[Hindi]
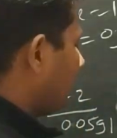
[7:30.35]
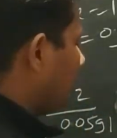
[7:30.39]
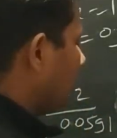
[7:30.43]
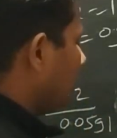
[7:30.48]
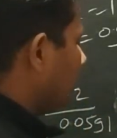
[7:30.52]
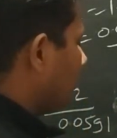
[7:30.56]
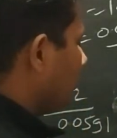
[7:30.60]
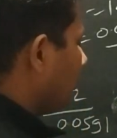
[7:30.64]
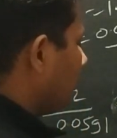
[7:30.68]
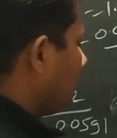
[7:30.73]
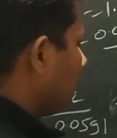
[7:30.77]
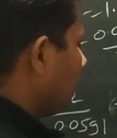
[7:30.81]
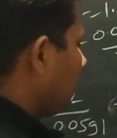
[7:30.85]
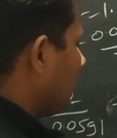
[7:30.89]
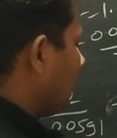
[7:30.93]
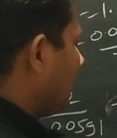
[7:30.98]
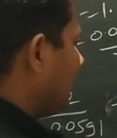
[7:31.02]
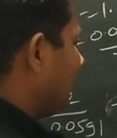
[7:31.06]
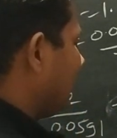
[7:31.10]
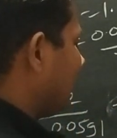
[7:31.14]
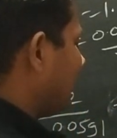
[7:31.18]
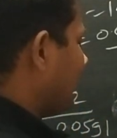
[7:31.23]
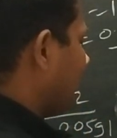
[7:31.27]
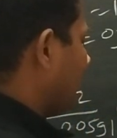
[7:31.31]
पॉइंट टू
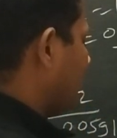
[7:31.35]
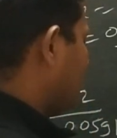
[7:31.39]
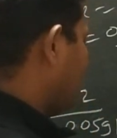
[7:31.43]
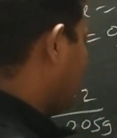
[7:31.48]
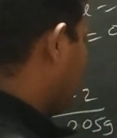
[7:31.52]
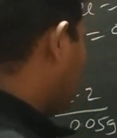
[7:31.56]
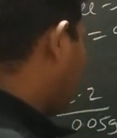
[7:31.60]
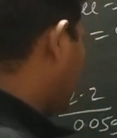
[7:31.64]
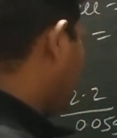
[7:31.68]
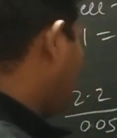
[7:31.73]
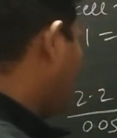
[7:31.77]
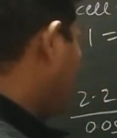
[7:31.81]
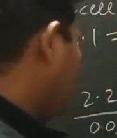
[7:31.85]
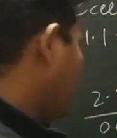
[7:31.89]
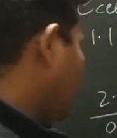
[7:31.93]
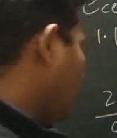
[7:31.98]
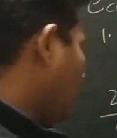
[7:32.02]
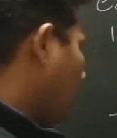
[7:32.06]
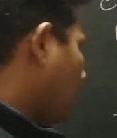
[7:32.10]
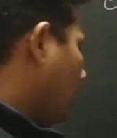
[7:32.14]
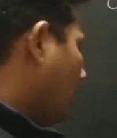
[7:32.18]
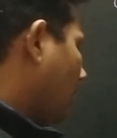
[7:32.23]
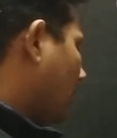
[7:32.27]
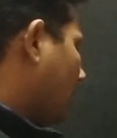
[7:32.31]
एट एट
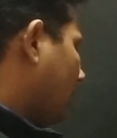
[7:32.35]
क्लियर